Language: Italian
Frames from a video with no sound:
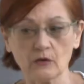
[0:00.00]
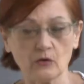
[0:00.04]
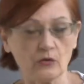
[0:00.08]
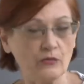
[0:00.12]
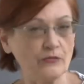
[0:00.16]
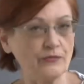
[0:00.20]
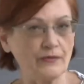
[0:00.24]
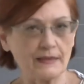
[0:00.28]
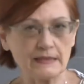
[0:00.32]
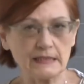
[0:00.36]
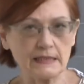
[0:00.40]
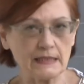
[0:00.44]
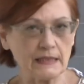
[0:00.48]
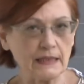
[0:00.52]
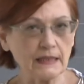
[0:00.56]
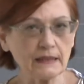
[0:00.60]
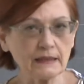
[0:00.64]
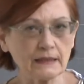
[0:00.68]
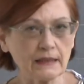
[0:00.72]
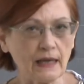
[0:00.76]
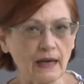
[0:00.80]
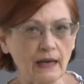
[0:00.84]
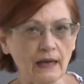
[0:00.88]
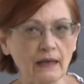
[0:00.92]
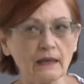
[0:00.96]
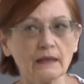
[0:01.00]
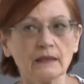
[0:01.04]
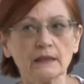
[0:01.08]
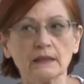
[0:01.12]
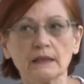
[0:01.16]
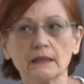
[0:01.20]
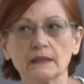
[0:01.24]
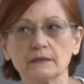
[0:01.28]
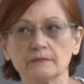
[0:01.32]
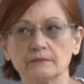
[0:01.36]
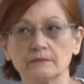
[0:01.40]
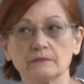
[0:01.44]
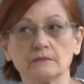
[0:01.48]
con facilità,
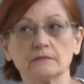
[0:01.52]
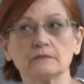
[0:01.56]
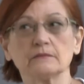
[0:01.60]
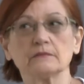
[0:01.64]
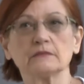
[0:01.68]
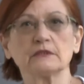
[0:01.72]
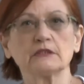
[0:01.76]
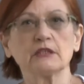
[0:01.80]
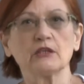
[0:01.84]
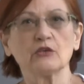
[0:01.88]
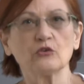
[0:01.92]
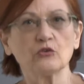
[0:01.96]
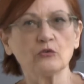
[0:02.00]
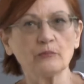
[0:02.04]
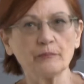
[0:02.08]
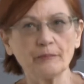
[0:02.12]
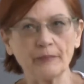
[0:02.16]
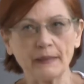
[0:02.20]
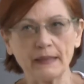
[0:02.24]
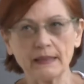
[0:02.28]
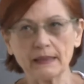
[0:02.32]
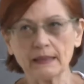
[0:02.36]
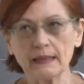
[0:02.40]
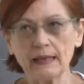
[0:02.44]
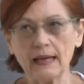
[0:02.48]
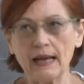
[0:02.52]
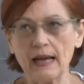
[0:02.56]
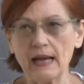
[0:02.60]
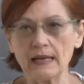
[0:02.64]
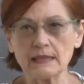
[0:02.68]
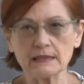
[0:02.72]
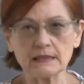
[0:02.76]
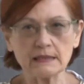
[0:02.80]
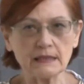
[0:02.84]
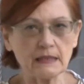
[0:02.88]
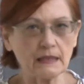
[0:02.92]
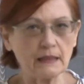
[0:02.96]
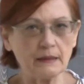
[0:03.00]
mm, se non per
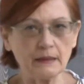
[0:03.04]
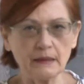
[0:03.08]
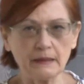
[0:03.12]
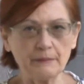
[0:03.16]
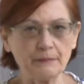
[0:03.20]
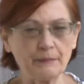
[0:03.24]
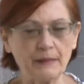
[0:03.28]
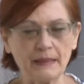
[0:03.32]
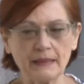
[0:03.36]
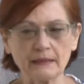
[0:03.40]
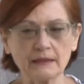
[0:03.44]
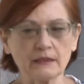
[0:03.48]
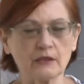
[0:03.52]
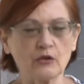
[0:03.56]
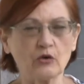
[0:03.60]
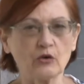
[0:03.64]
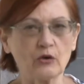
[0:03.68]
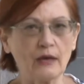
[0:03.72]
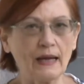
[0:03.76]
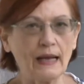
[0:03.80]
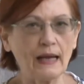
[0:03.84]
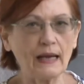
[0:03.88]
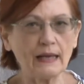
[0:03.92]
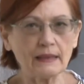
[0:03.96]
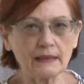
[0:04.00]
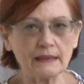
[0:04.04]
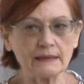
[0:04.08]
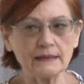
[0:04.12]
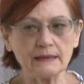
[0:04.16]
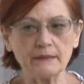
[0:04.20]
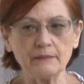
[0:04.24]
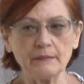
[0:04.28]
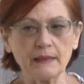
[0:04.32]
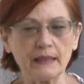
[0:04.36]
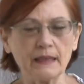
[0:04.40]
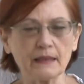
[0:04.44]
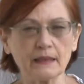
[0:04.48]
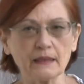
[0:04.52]
casi particolari
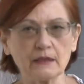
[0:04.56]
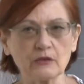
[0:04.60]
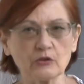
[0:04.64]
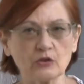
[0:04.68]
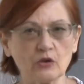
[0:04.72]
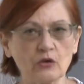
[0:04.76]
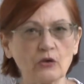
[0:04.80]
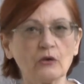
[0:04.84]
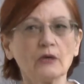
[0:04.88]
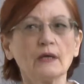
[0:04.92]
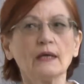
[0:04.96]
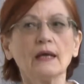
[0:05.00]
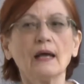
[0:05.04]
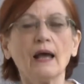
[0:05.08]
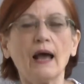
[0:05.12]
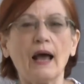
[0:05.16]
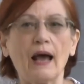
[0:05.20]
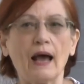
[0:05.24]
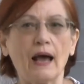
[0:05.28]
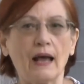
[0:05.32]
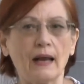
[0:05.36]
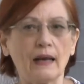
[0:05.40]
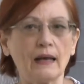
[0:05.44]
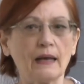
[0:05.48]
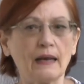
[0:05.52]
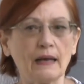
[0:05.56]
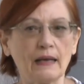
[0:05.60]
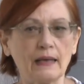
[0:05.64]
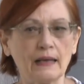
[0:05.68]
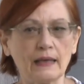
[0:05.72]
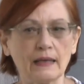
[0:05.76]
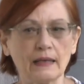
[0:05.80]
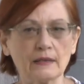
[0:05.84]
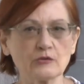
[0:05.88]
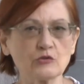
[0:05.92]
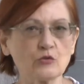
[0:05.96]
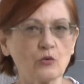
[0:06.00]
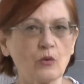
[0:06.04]
di merito,
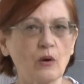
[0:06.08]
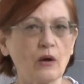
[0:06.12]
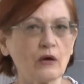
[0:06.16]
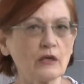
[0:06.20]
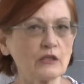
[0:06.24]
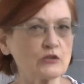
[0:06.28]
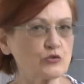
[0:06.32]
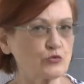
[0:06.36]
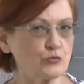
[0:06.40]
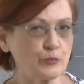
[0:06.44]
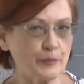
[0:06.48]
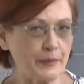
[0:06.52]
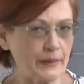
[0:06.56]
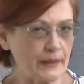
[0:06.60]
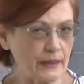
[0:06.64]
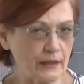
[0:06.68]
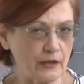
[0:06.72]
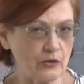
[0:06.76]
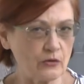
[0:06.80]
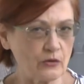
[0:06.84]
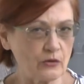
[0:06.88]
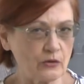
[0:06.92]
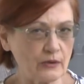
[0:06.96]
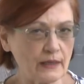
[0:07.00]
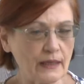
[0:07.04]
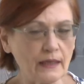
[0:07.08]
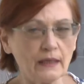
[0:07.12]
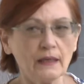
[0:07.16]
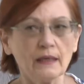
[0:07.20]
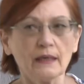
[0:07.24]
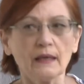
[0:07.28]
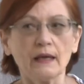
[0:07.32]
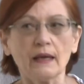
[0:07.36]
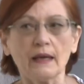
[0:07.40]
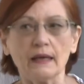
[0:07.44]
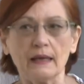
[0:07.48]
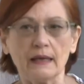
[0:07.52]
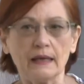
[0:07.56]
alle scuole superiori
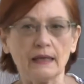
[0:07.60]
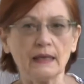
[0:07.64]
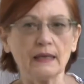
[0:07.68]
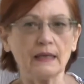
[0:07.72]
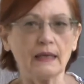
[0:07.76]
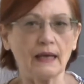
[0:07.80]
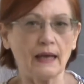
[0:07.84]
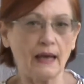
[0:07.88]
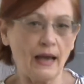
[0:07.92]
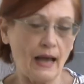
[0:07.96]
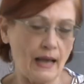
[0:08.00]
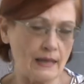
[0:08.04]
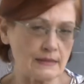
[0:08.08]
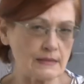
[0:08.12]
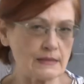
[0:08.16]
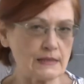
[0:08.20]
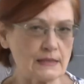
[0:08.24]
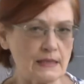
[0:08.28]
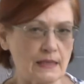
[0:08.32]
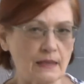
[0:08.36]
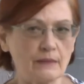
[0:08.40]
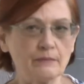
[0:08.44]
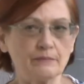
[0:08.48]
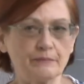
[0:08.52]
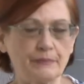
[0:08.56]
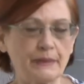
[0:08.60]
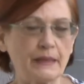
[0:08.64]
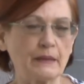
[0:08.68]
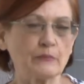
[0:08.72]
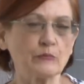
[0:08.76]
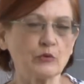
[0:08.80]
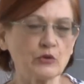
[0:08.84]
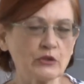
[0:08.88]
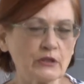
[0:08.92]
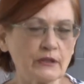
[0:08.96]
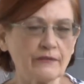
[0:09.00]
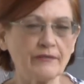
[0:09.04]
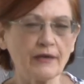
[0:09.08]
e anzi per
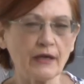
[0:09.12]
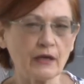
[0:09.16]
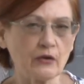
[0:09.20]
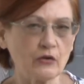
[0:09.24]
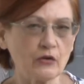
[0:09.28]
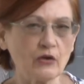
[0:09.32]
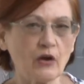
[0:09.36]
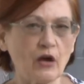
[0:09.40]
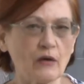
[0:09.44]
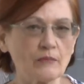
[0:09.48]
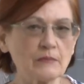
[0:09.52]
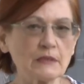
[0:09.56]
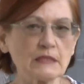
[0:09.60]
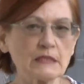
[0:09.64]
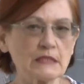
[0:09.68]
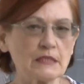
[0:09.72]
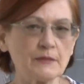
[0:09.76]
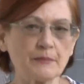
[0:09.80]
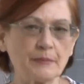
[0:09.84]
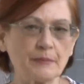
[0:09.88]
motivi economici